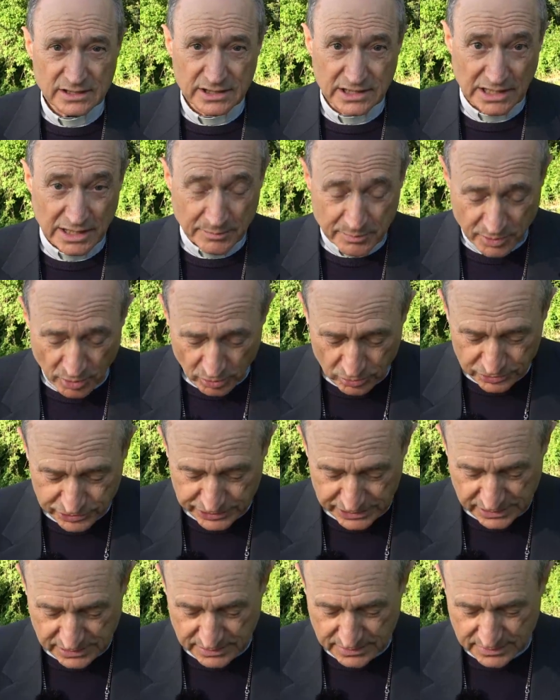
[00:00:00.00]
i
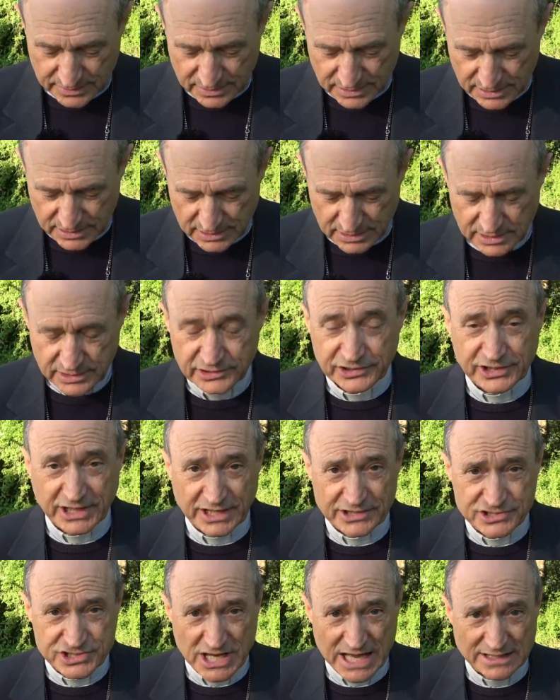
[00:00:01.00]
lebrosi,
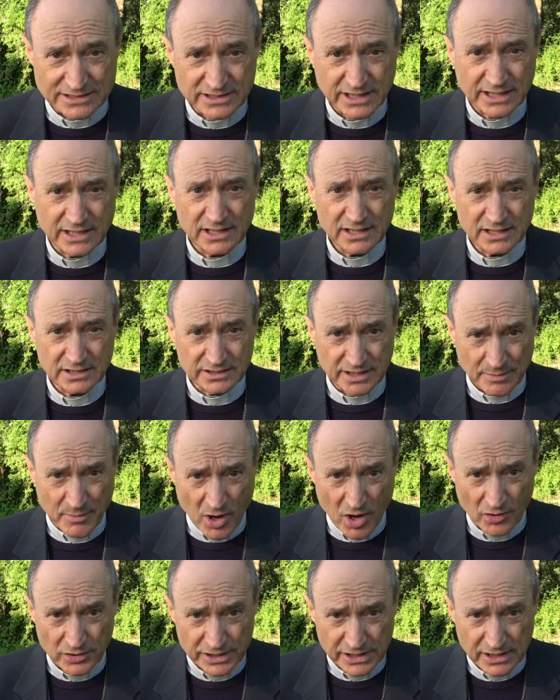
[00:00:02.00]
scacciate
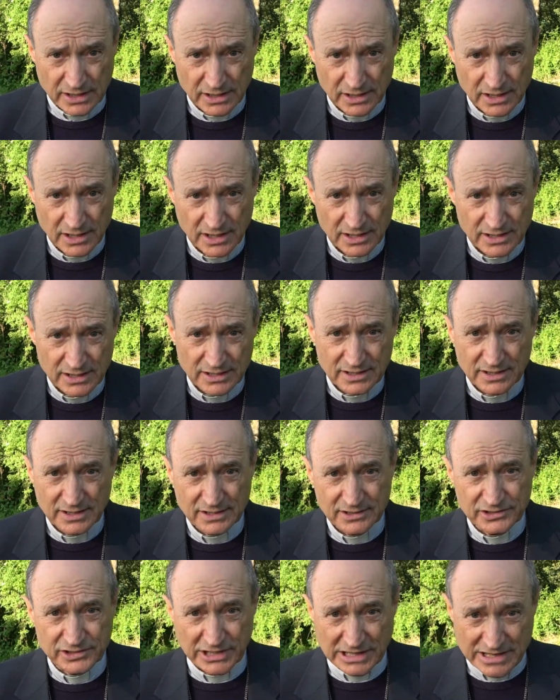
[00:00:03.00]
demoni.
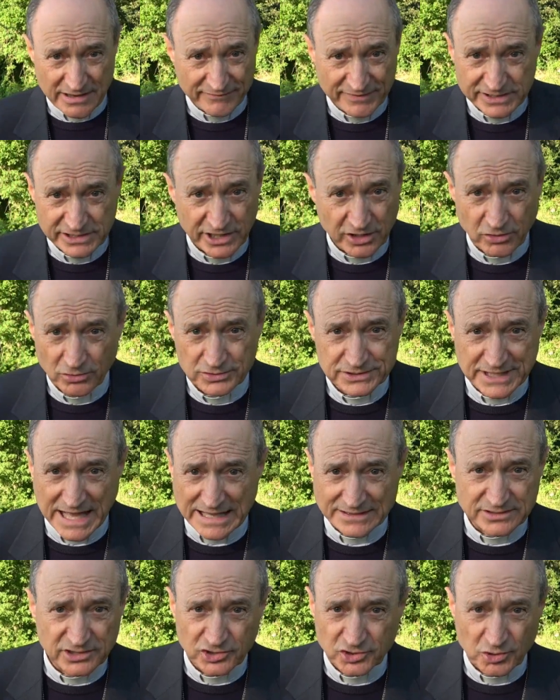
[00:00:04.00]
Se li avete
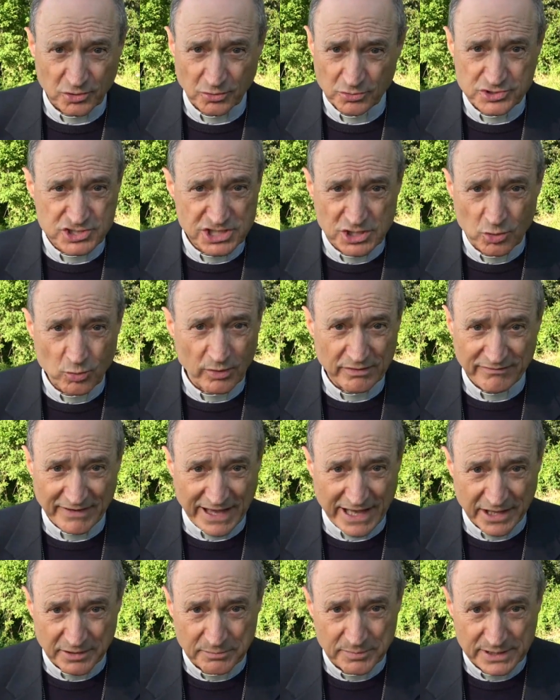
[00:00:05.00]
contati sono cinque
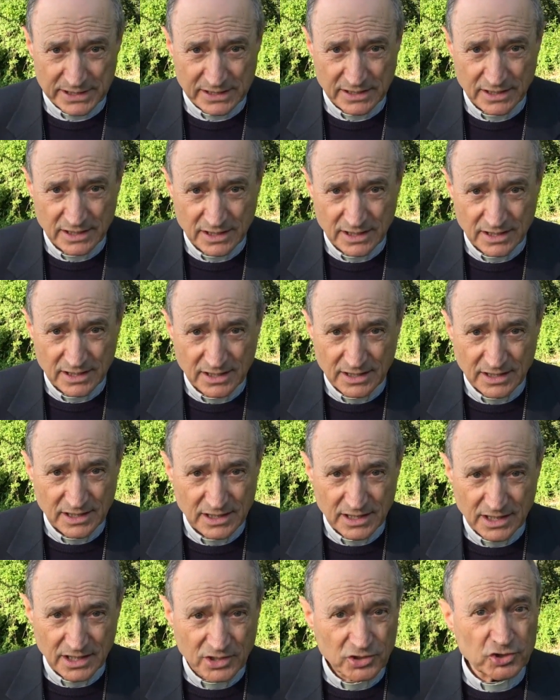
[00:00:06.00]
verbi.
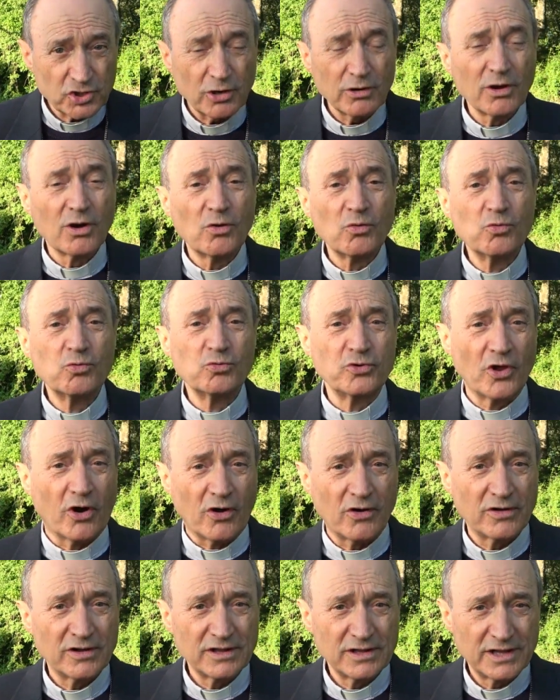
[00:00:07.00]
Solo
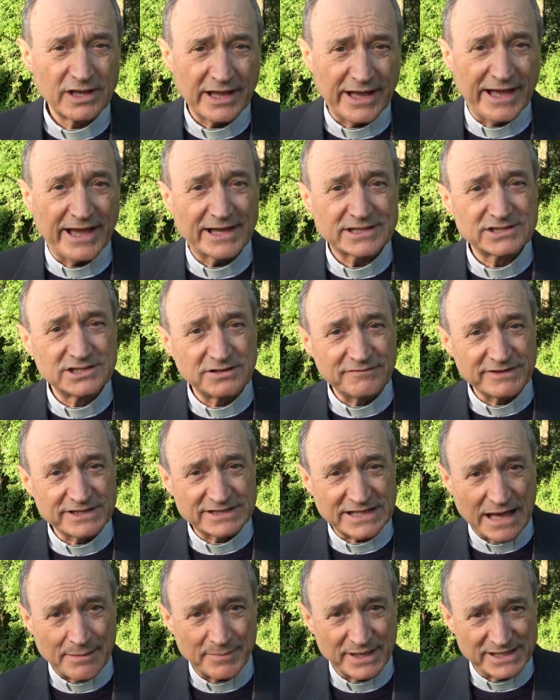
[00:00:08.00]
uno è
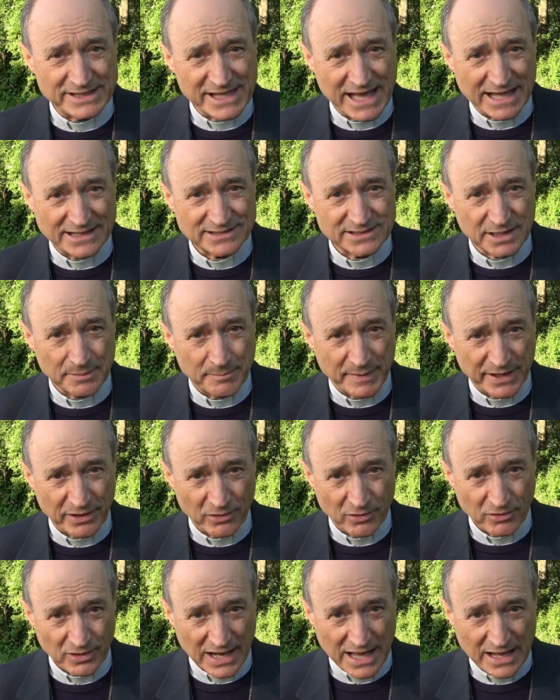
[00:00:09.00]
attività mediante
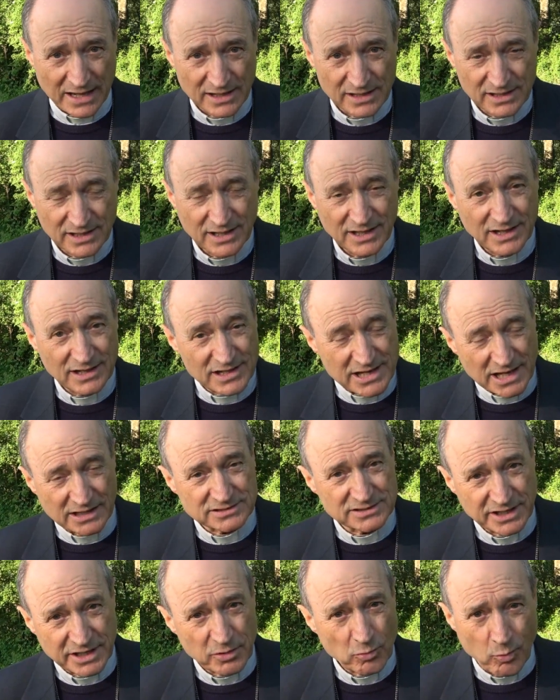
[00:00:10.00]
parola, gli
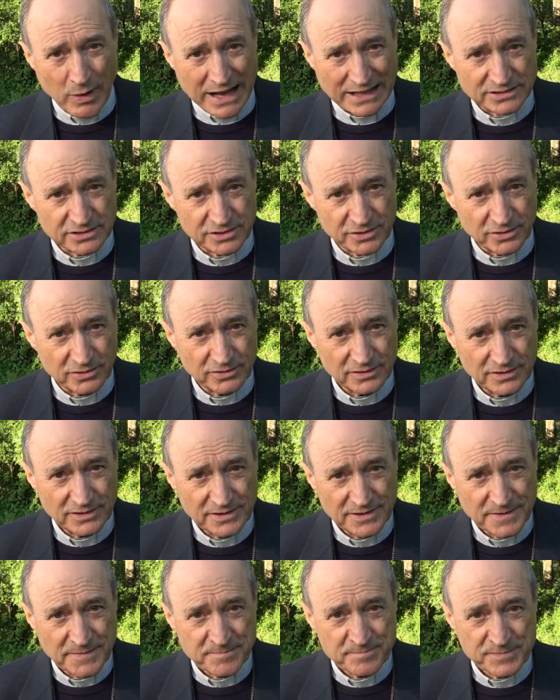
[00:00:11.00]
altri quattro
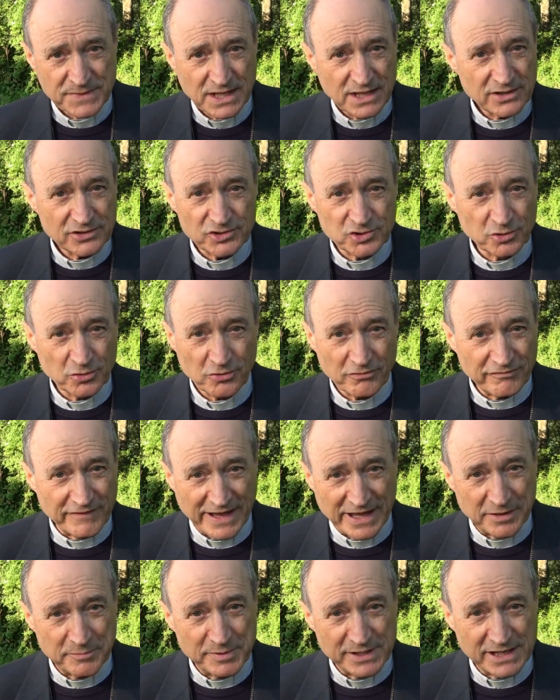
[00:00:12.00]
sono
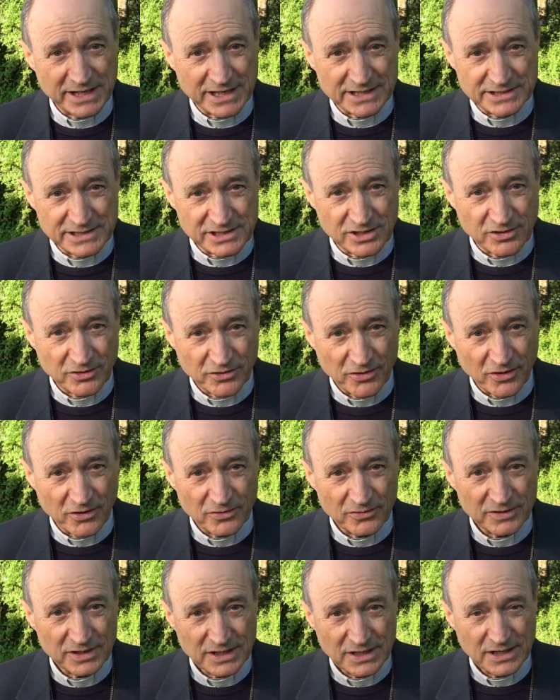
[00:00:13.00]
verbi che
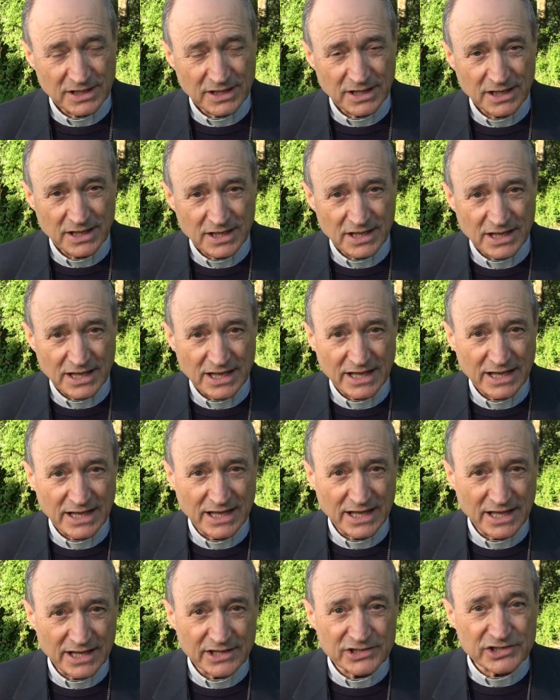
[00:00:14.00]
dicono
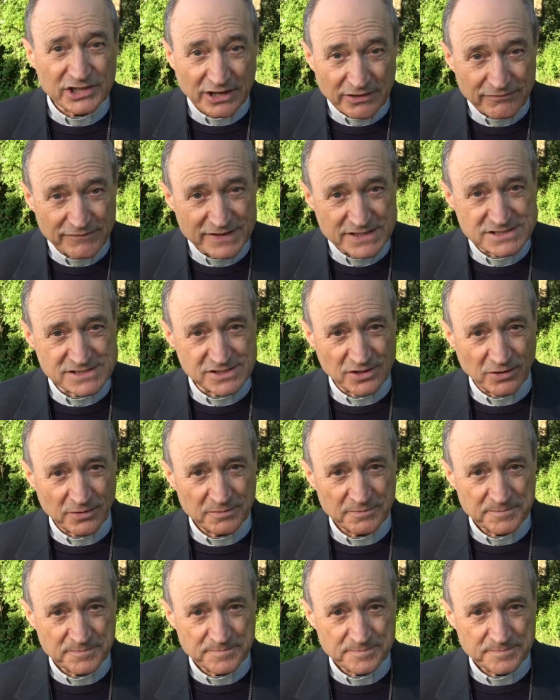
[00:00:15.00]
eh, servizio,